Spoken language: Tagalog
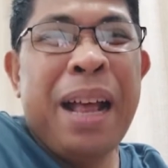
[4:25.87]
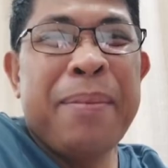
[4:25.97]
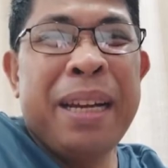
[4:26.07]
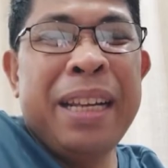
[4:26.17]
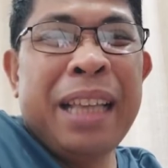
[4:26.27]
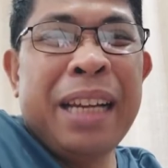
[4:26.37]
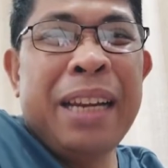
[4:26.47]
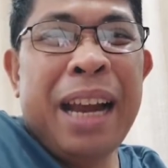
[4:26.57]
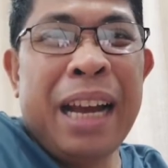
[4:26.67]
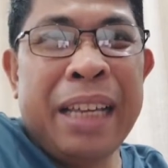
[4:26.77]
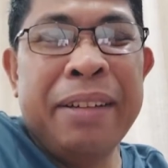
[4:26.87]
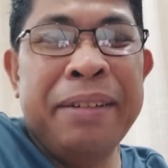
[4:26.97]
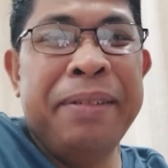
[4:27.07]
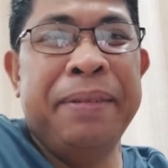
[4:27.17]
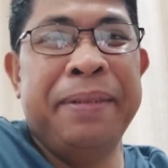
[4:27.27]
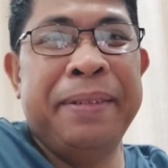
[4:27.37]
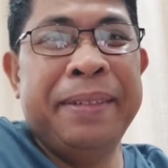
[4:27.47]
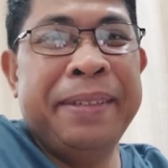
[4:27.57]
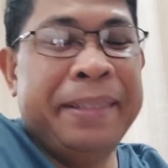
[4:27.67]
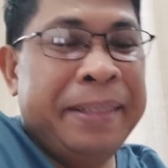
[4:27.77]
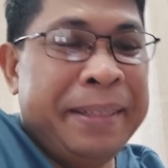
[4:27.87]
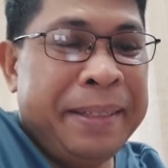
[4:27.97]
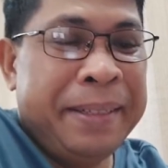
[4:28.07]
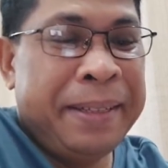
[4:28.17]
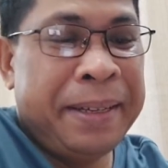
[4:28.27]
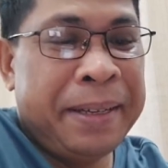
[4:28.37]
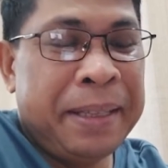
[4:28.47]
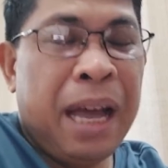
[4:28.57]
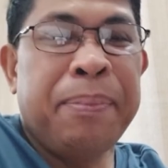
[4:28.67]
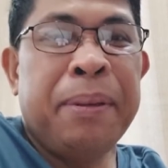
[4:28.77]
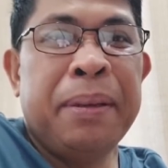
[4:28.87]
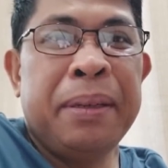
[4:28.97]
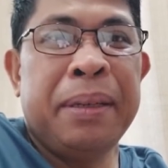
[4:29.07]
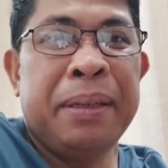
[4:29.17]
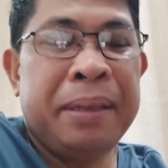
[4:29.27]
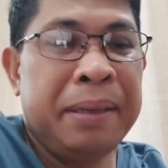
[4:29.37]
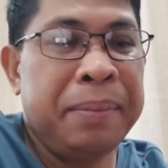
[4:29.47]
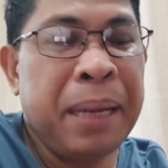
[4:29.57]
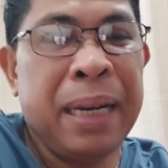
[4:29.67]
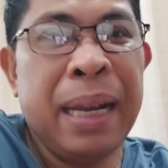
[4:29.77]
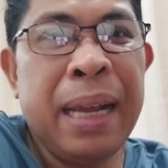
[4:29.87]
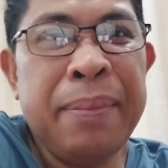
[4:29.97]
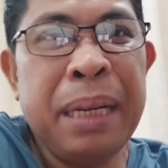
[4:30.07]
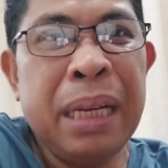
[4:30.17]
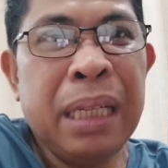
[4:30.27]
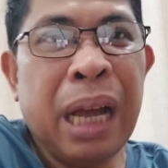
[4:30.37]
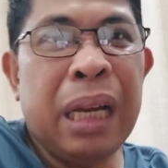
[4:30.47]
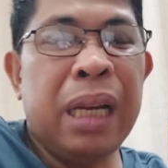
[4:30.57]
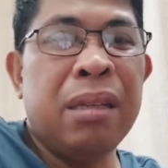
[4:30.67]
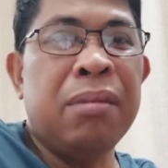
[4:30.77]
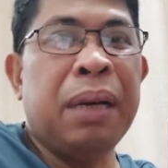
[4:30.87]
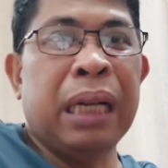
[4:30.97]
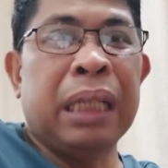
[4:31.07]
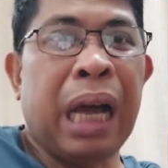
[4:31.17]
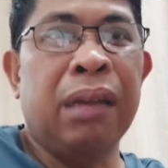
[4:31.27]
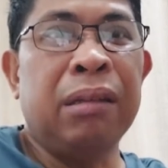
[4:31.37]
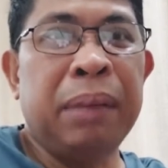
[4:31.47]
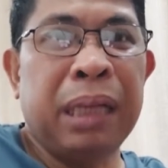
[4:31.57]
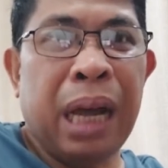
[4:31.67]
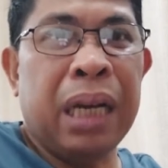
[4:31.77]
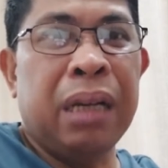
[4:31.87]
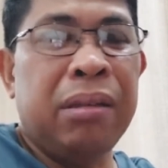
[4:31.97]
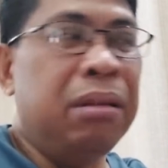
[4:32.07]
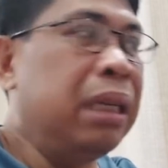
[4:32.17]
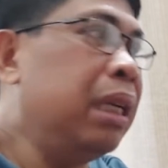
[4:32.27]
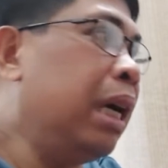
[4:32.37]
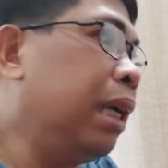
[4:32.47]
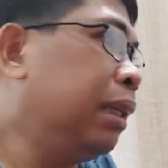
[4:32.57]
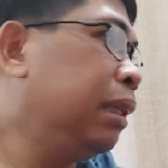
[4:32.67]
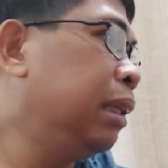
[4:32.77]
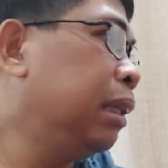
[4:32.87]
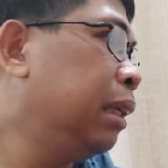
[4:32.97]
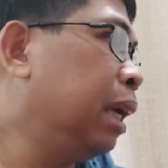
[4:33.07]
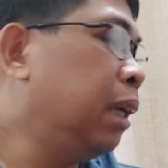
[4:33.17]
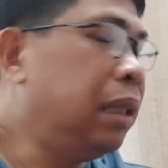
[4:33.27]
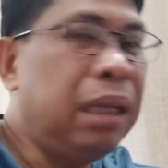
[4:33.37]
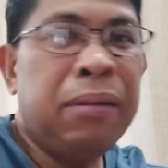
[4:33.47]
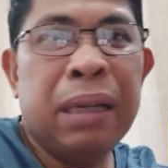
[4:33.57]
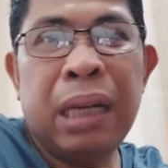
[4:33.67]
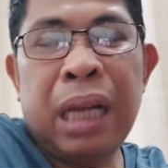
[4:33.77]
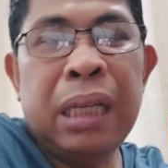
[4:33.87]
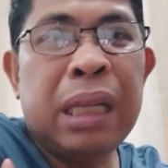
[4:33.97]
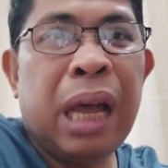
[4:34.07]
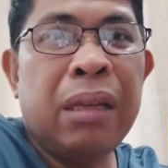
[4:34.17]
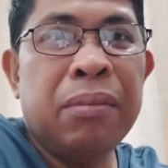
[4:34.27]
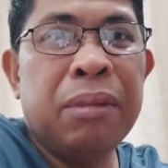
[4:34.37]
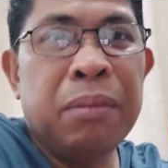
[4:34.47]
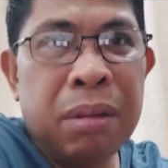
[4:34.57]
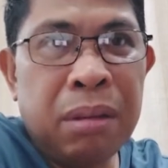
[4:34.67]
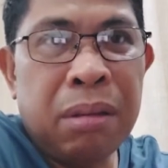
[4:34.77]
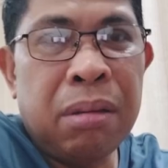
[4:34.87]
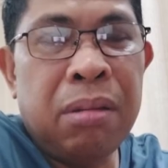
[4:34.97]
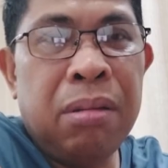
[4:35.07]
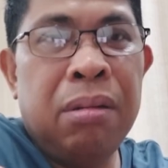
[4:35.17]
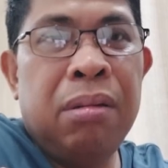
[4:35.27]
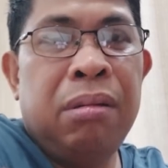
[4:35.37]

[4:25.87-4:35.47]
Binabaliktad nila ngayon. Uh, tapos, para ma-discourage yung mga tao, magkakaguluhan niya, uh, di wag na anya tayong boboto.